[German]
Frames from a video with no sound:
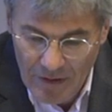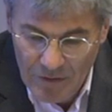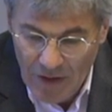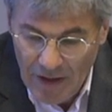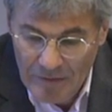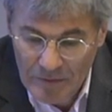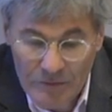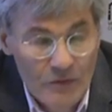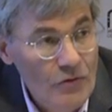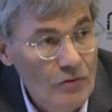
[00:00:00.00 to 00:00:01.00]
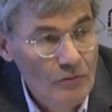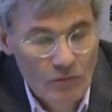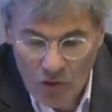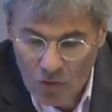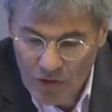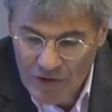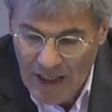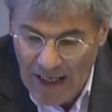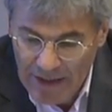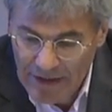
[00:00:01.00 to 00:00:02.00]
Vor allem zum großen
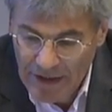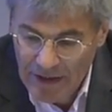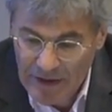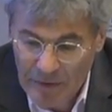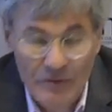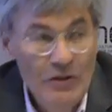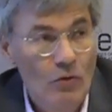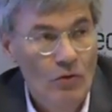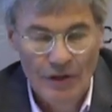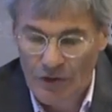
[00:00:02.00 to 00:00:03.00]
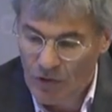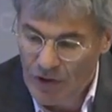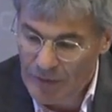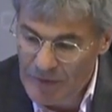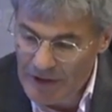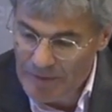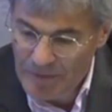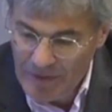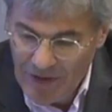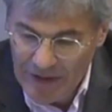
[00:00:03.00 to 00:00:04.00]
Anherrn der Biogeochemie,
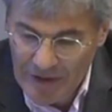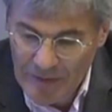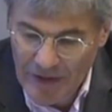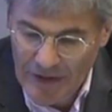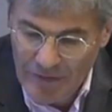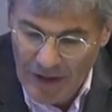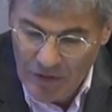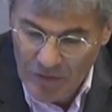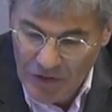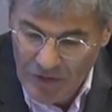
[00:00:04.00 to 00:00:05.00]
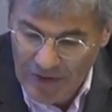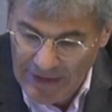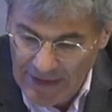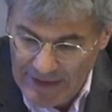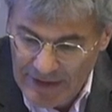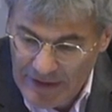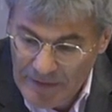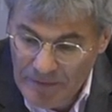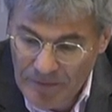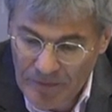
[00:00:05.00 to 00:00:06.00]
Wladimir Iwanowitsch Wernatzky.
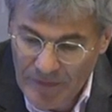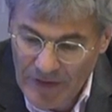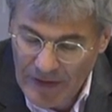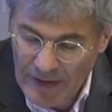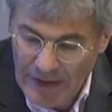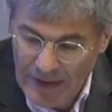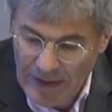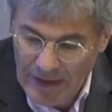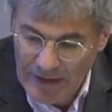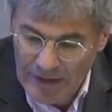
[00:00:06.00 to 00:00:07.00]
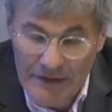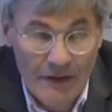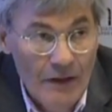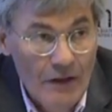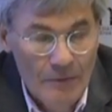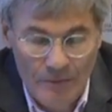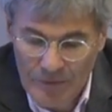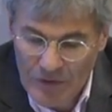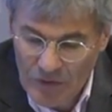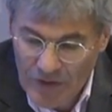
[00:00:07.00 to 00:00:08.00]
Dieser
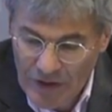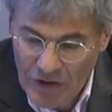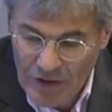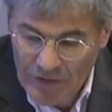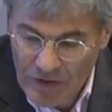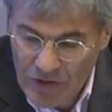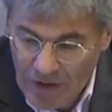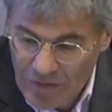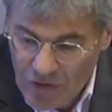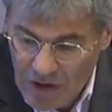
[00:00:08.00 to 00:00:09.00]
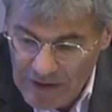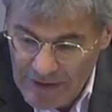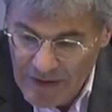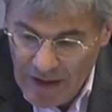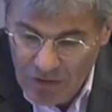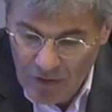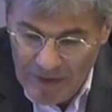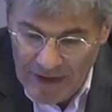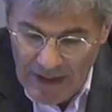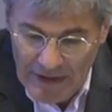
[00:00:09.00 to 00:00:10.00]
sowjetische Wissenschaftsorganisator
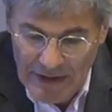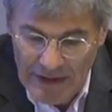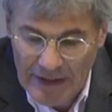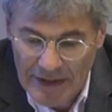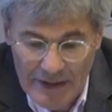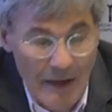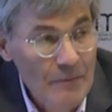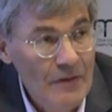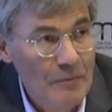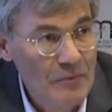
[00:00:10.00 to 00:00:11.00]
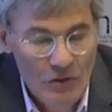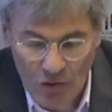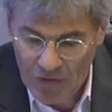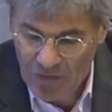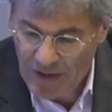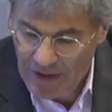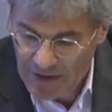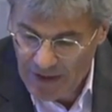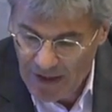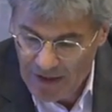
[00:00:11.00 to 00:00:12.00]
betrachtete die gesamte
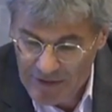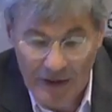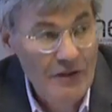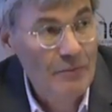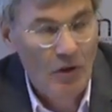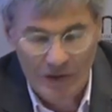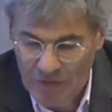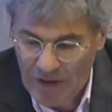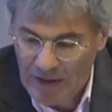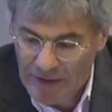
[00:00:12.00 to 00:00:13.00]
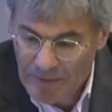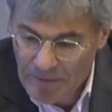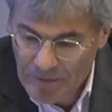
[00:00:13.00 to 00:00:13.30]
Biosphäre als Transportfrage.